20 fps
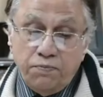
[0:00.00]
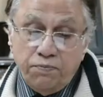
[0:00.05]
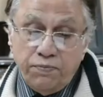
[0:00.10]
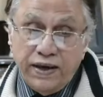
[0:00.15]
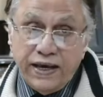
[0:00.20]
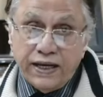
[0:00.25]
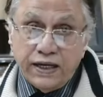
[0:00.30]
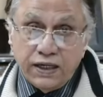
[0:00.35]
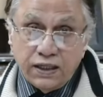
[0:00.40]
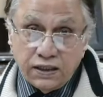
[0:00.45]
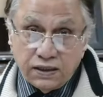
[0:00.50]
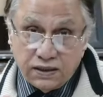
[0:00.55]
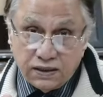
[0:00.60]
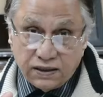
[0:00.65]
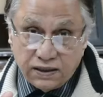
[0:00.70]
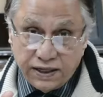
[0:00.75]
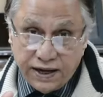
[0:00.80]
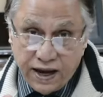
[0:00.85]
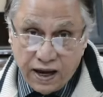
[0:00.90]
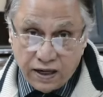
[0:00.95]
मेहनत
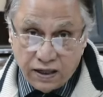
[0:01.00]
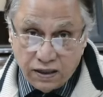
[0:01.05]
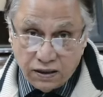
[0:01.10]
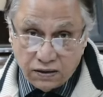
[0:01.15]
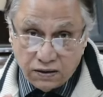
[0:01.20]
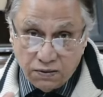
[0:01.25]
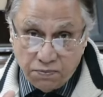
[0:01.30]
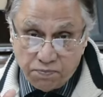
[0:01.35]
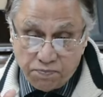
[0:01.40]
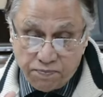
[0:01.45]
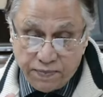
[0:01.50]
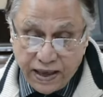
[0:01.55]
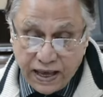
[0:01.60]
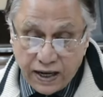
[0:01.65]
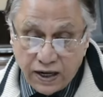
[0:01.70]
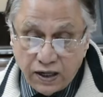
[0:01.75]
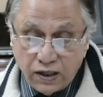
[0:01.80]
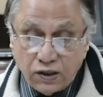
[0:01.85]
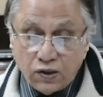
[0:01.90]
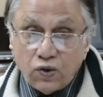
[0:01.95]
दयानत
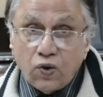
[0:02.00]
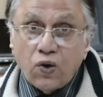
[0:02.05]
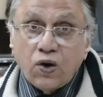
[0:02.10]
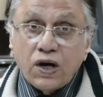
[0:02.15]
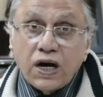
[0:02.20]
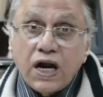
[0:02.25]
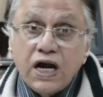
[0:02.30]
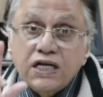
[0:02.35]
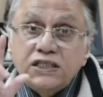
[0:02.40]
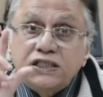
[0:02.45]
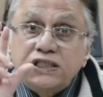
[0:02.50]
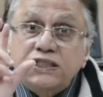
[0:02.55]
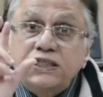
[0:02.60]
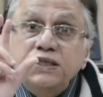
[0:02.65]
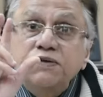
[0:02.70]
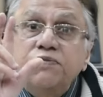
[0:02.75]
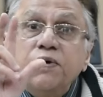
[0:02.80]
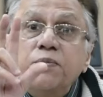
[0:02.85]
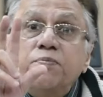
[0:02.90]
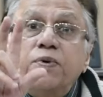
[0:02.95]
मेरिट और
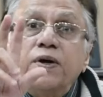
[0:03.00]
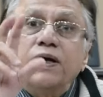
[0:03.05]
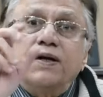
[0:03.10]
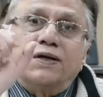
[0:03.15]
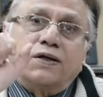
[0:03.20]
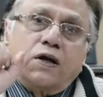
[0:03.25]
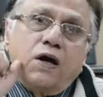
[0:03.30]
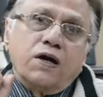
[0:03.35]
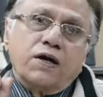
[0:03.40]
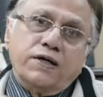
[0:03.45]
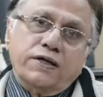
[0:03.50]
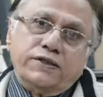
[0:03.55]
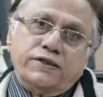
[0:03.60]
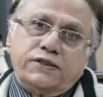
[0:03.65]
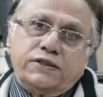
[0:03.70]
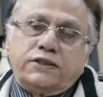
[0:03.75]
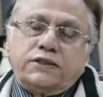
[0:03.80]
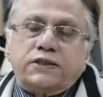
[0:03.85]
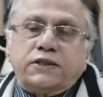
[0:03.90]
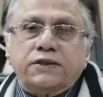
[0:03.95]
अचीवेबल
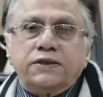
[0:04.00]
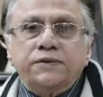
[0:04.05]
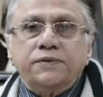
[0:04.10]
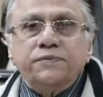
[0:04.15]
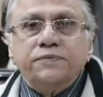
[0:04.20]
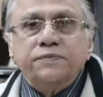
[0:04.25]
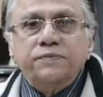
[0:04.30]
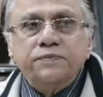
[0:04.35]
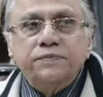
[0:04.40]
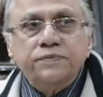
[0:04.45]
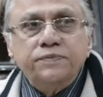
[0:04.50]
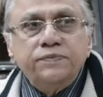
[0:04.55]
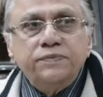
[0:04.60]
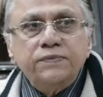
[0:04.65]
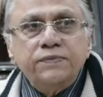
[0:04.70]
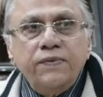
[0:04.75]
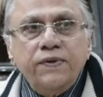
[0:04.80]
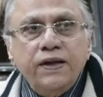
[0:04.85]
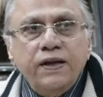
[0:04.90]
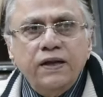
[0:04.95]
टारगेट्स
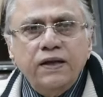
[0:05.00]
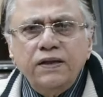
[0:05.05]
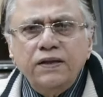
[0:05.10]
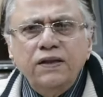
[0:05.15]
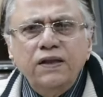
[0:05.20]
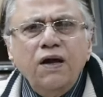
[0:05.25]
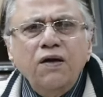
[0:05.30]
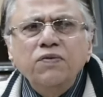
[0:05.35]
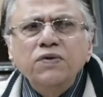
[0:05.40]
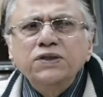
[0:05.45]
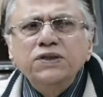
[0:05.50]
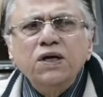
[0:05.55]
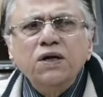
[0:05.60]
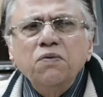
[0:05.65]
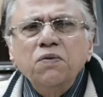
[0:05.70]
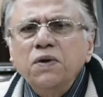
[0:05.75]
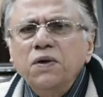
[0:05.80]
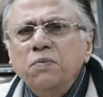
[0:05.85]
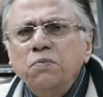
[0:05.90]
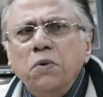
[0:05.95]
दावे
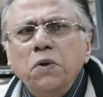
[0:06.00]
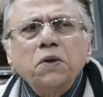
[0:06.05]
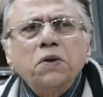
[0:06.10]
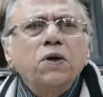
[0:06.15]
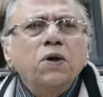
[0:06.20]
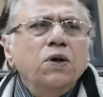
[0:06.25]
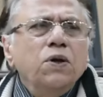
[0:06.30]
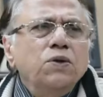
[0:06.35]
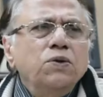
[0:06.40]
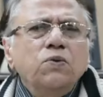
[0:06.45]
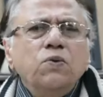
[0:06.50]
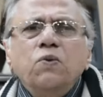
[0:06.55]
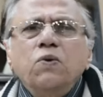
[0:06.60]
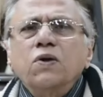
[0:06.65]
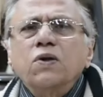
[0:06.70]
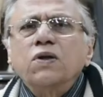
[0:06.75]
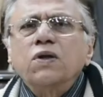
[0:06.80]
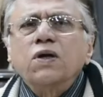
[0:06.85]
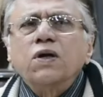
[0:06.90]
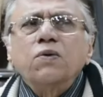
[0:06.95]
शाह बढ़ के यूँ
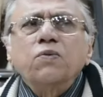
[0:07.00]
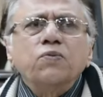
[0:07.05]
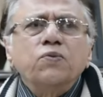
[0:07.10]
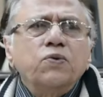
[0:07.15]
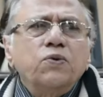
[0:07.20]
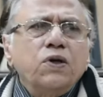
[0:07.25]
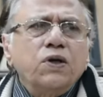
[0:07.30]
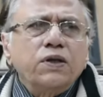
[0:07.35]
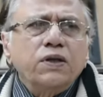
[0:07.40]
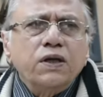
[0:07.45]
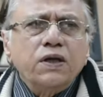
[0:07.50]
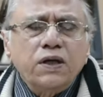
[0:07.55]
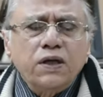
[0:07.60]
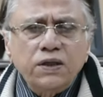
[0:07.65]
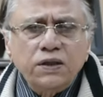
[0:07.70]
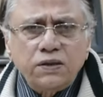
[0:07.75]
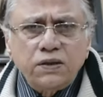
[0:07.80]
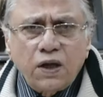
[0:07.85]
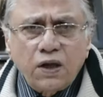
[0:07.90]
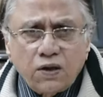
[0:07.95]
कर देंगे वो कर
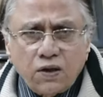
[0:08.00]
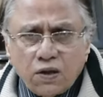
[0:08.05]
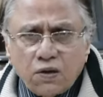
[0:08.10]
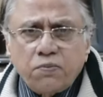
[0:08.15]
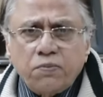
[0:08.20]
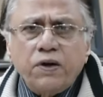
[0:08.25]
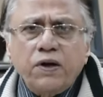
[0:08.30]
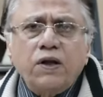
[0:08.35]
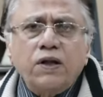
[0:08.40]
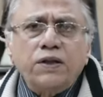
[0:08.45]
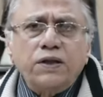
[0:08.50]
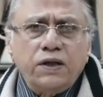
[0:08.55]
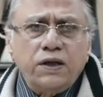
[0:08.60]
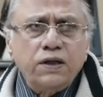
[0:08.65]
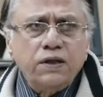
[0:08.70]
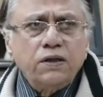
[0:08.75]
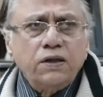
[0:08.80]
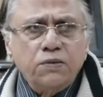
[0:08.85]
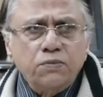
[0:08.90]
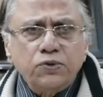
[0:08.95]
देंगे टाइगर बना देंगे
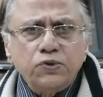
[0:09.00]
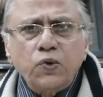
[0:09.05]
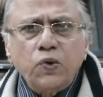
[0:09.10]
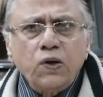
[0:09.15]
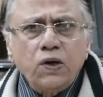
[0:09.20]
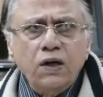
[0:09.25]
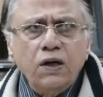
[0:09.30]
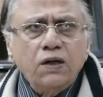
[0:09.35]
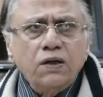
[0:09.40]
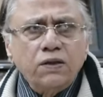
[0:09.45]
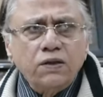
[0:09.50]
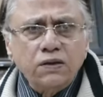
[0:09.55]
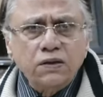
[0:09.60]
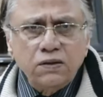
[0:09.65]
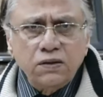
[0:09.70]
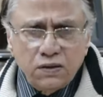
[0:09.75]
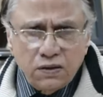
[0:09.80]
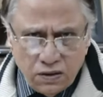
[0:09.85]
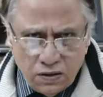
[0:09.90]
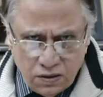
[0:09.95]
इनके बुजुर्ग कहाँ करते
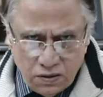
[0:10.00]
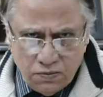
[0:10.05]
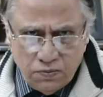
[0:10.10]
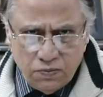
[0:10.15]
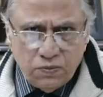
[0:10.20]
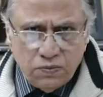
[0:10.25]
थे ना कि